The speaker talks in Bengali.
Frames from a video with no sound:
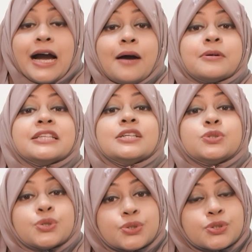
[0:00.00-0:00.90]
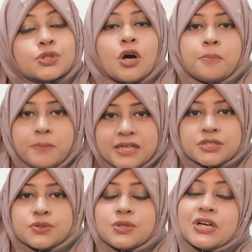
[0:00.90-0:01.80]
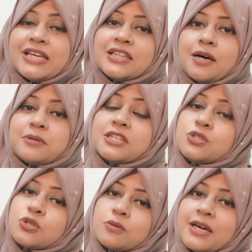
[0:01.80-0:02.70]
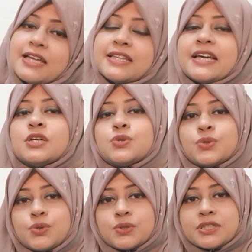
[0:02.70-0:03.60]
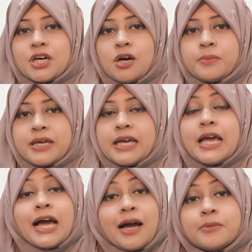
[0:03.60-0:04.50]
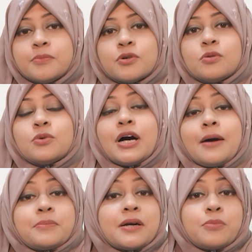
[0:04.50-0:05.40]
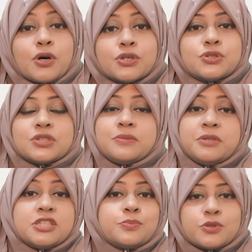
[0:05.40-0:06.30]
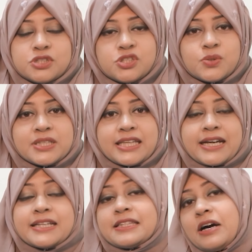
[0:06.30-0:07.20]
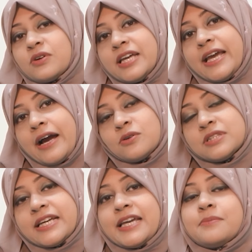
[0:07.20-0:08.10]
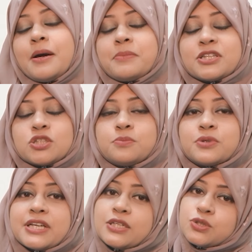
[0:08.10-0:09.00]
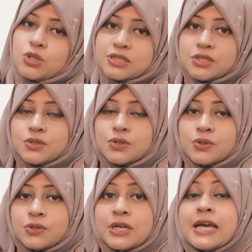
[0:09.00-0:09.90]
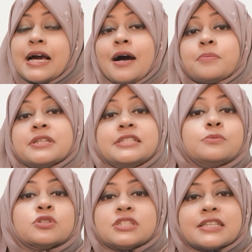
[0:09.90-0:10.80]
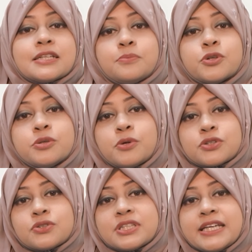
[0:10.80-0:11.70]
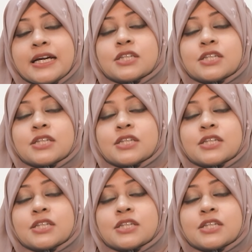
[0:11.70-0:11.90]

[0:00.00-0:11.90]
আমাদের এই ছোটো ছোটো অভ্যাসগুলো কিন্তু আমাদের ছোটোবেলা থেকেই শুরু করতে হবে আমি বলবো আপনার বয়স যদি বিশ পঁচিশ হয়ে থাকে তাহলেই এখন থেকে এই ব্যাপার সম্পর্কে একটু সচেতন হন আপনার জীবনযাত্রার পরিবর্তন নিয়ে